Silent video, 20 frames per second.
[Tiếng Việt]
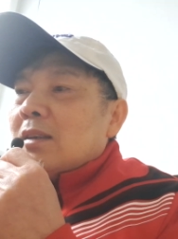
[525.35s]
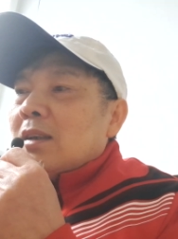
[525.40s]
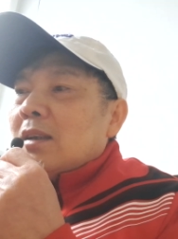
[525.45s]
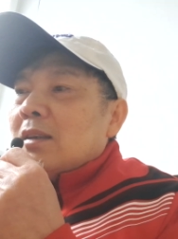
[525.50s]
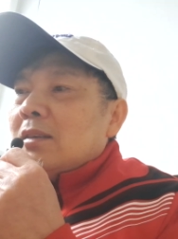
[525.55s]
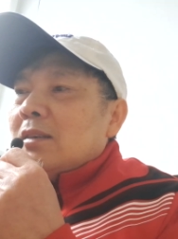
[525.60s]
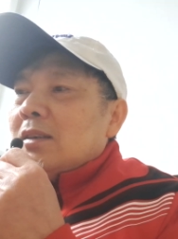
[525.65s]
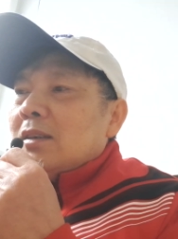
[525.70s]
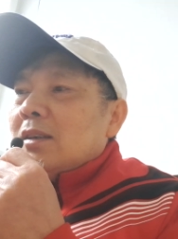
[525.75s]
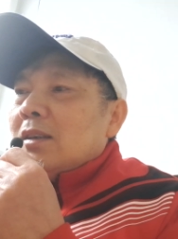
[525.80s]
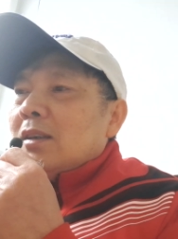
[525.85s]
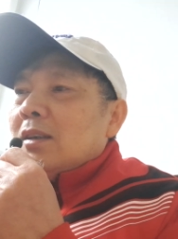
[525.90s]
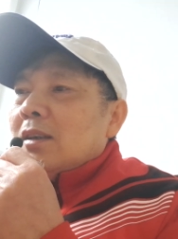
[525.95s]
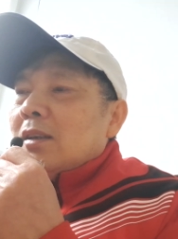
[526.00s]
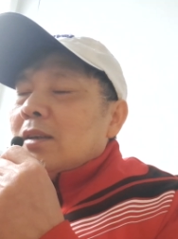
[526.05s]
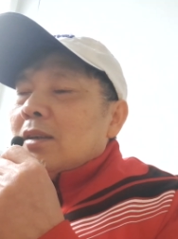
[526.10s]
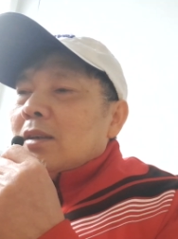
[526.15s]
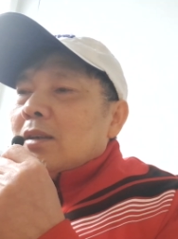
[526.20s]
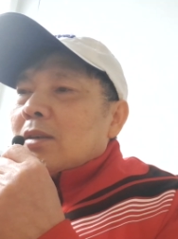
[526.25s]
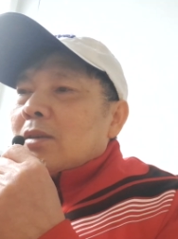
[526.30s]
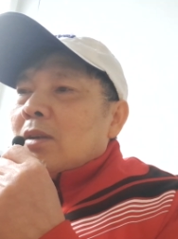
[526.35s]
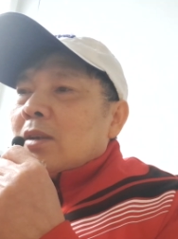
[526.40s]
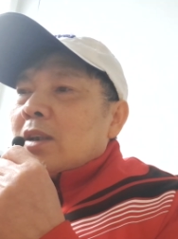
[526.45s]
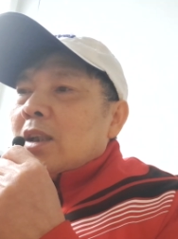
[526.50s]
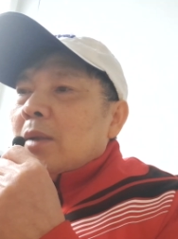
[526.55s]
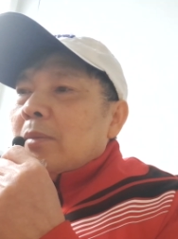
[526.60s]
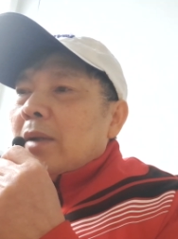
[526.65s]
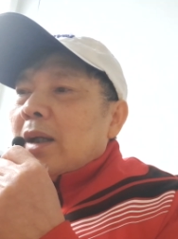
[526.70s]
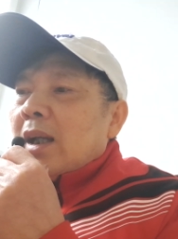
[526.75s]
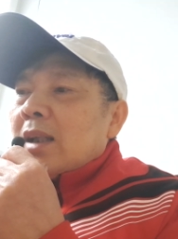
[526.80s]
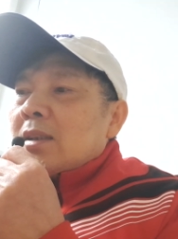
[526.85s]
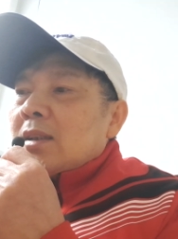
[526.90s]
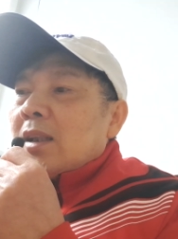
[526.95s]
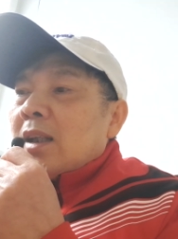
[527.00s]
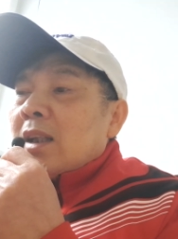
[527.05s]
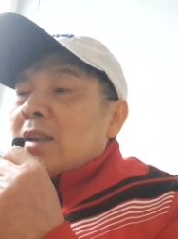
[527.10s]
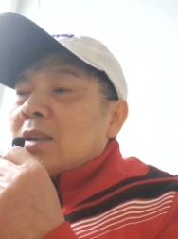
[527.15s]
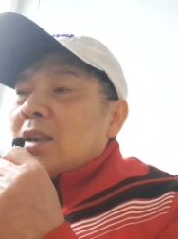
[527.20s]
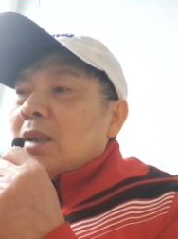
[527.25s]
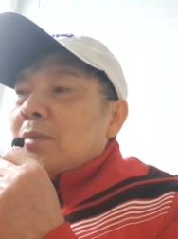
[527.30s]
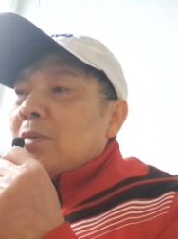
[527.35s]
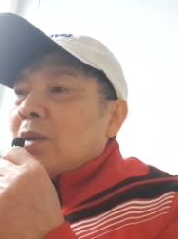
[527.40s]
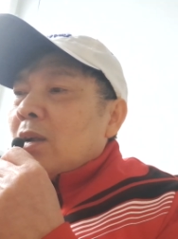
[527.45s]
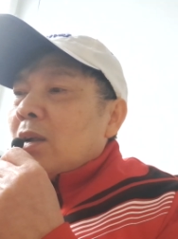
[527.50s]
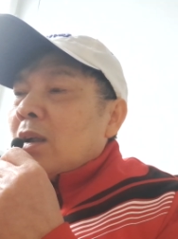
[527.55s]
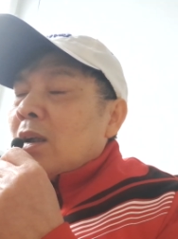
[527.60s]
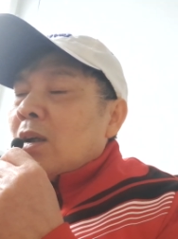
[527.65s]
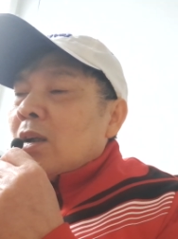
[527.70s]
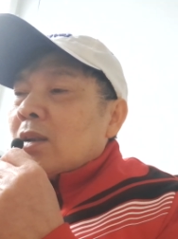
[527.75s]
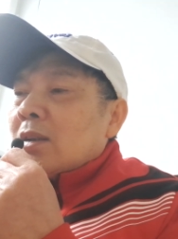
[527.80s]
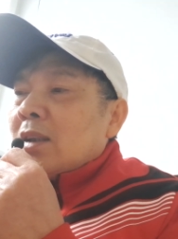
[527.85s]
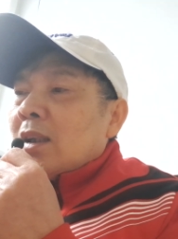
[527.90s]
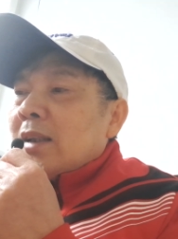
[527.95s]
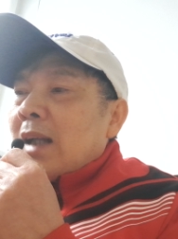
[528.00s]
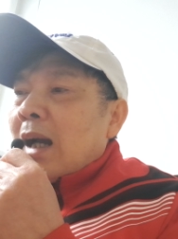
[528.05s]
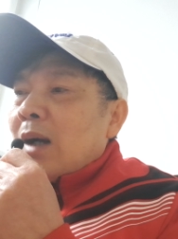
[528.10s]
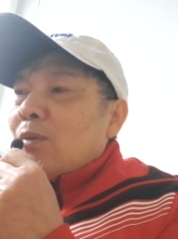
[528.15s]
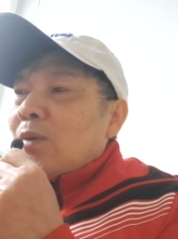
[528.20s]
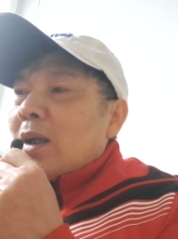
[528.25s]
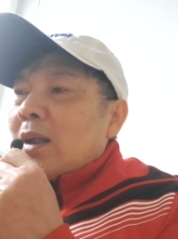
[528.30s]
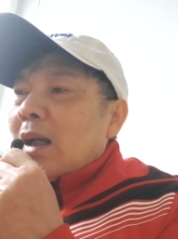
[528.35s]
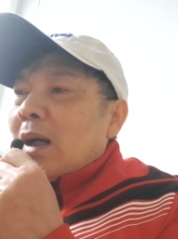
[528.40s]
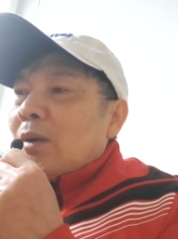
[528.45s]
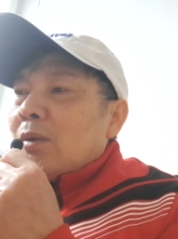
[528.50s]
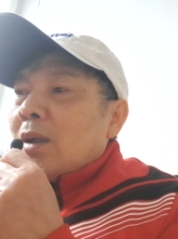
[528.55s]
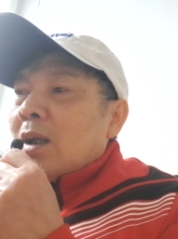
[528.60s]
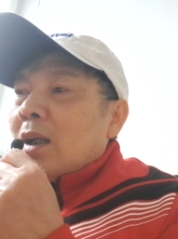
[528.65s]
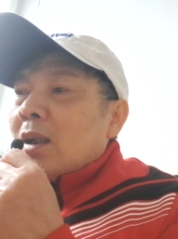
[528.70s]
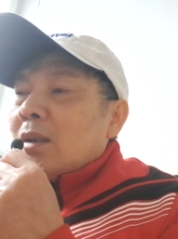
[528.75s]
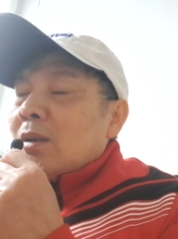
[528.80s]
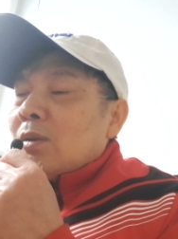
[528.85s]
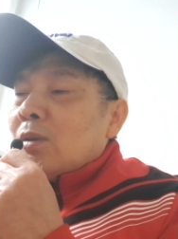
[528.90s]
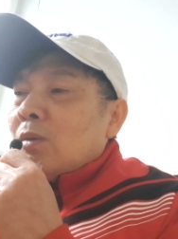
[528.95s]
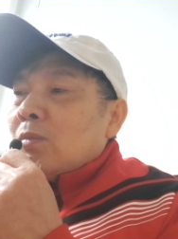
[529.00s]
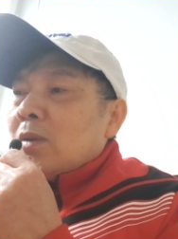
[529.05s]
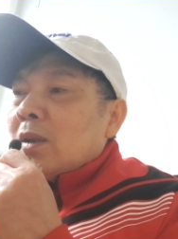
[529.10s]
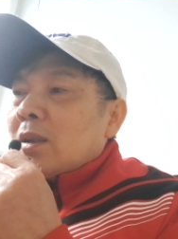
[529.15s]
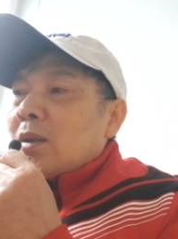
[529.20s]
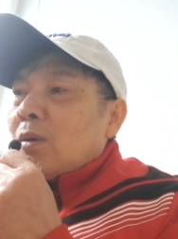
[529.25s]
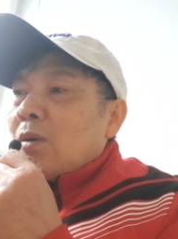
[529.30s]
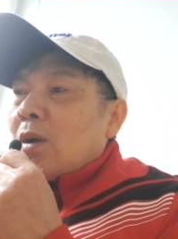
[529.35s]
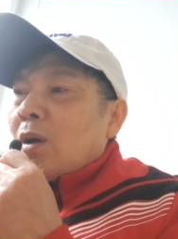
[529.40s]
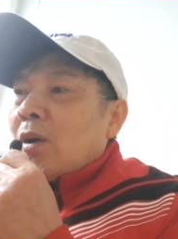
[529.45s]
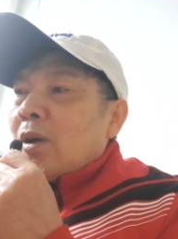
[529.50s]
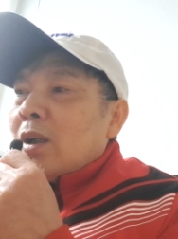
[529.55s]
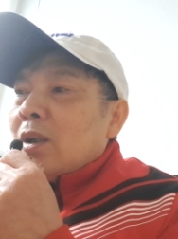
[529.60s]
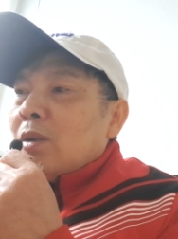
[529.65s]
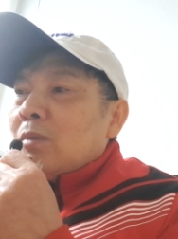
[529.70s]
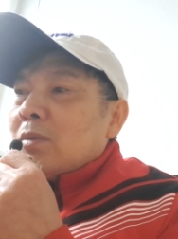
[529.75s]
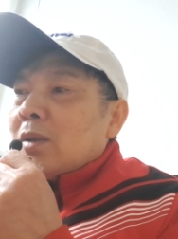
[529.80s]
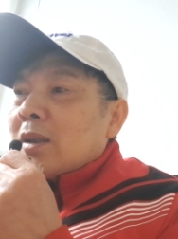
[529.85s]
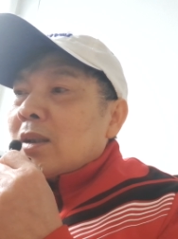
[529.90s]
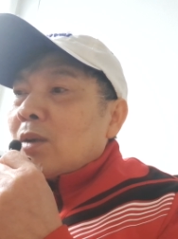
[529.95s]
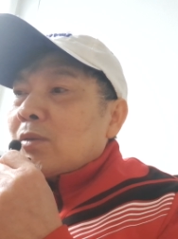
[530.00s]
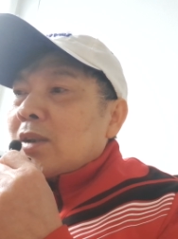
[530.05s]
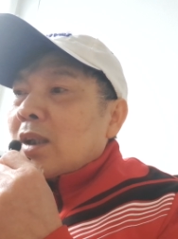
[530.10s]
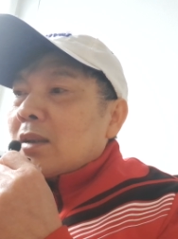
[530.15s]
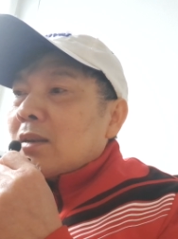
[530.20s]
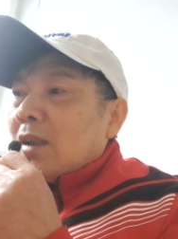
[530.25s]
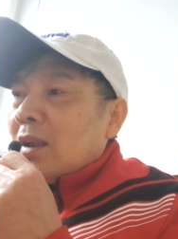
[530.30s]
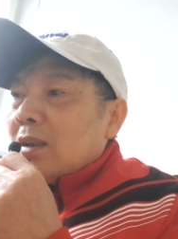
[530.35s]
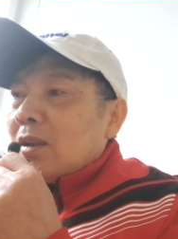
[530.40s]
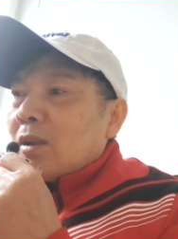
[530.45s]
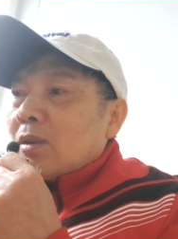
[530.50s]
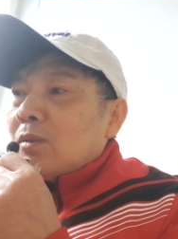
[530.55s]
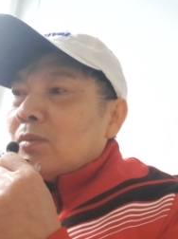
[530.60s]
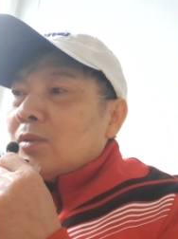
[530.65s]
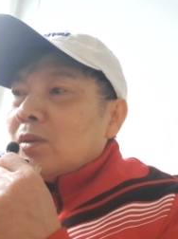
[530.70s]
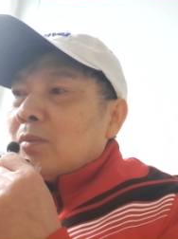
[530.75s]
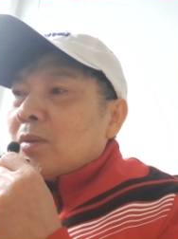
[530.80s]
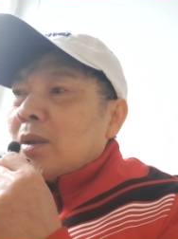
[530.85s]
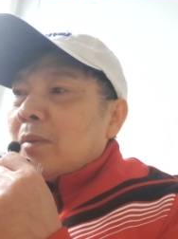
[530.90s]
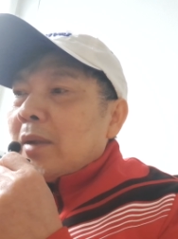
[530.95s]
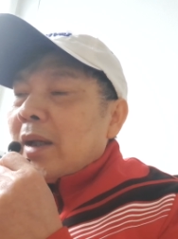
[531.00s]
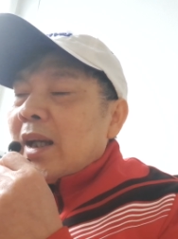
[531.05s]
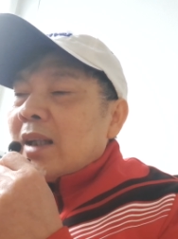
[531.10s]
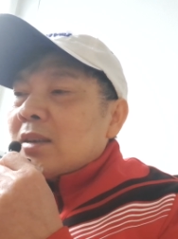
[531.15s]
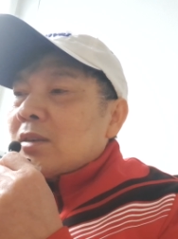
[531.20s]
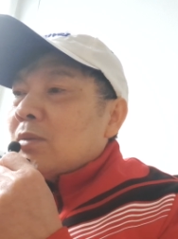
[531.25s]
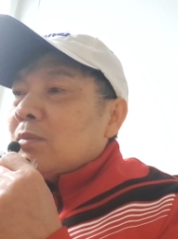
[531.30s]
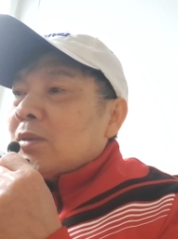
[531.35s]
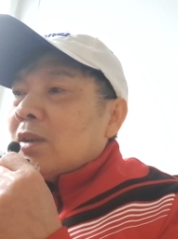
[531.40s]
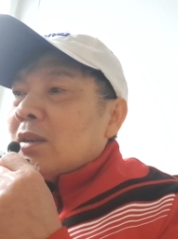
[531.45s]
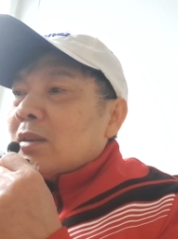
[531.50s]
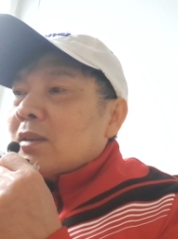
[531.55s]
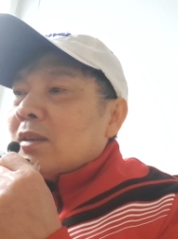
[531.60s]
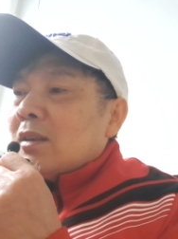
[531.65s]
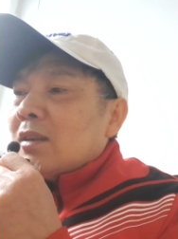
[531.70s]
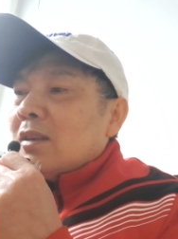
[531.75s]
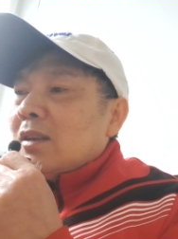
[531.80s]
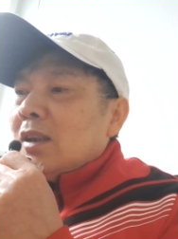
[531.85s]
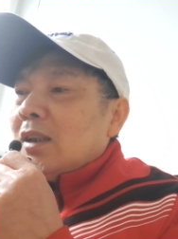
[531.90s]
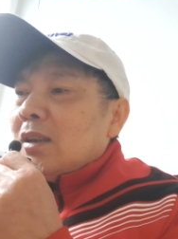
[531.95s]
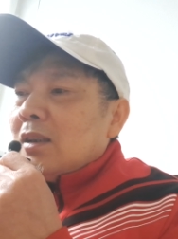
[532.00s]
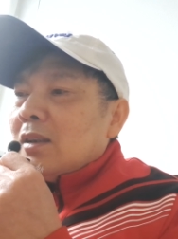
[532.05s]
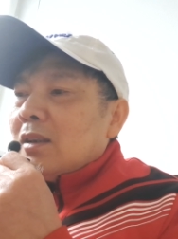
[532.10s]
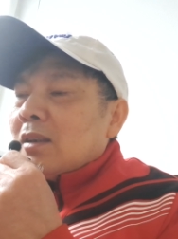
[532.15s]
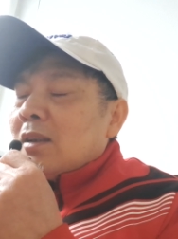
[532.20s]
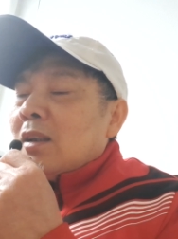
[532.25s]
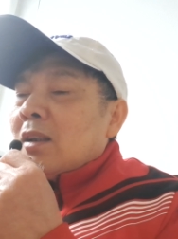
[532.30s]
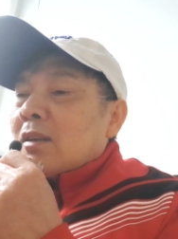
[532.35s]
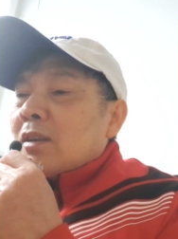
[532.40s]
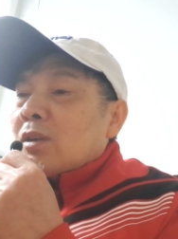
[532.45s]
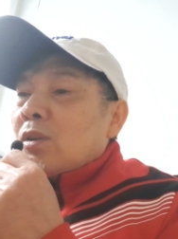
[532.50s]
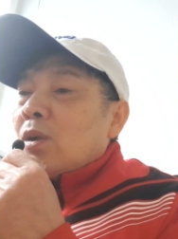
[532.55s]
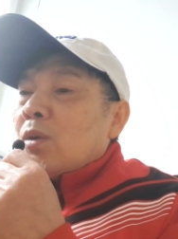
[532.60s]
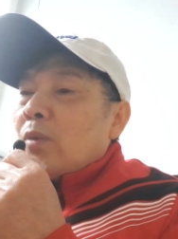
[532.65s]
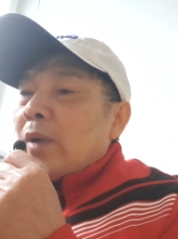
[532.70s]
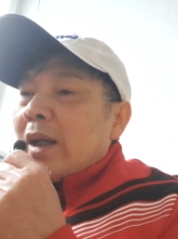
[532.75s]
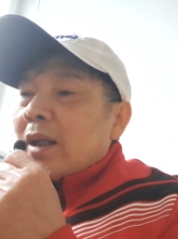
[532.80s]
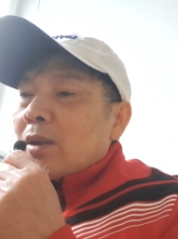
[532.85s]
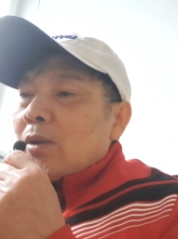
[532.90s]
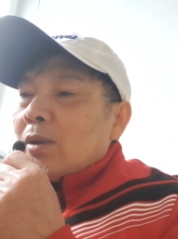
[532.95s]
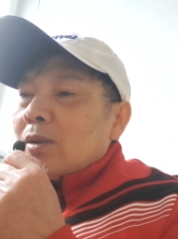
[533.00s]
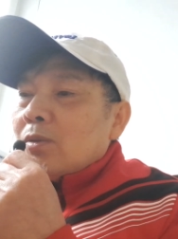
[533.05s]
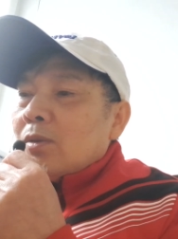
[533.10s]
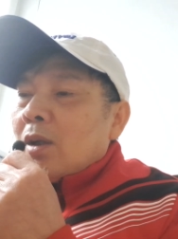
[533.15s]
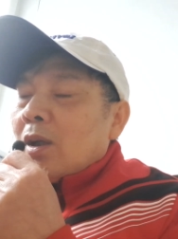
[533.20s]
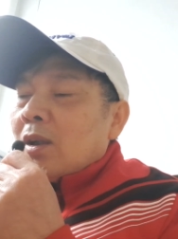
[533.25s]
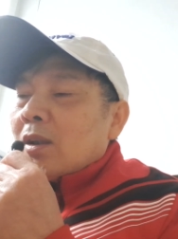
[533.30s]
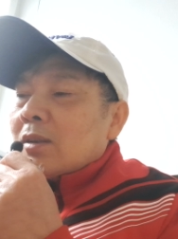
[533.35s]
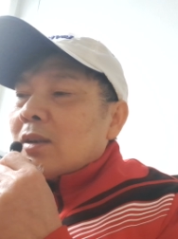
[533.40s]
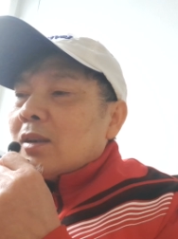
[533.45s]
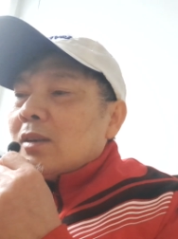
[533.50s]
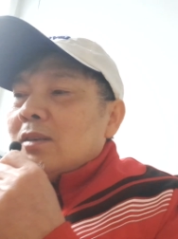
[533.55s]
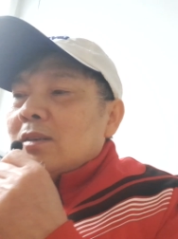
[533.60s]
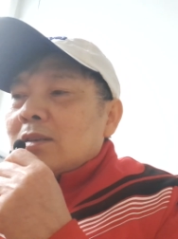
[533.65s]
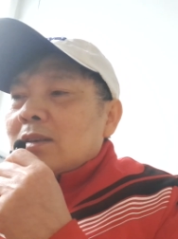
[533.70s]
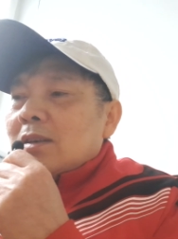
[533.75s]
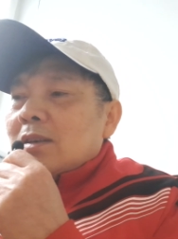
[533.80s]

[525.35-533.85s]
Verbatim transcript: đó còn kiếp s hay s kiếp họ họ có thể đảo qua đảo lại lúc thì câu hỏi lúc thì câu xác định họ cũng dùng kiếp s cũng được nữa nó là cái thói quen nói của họ thôi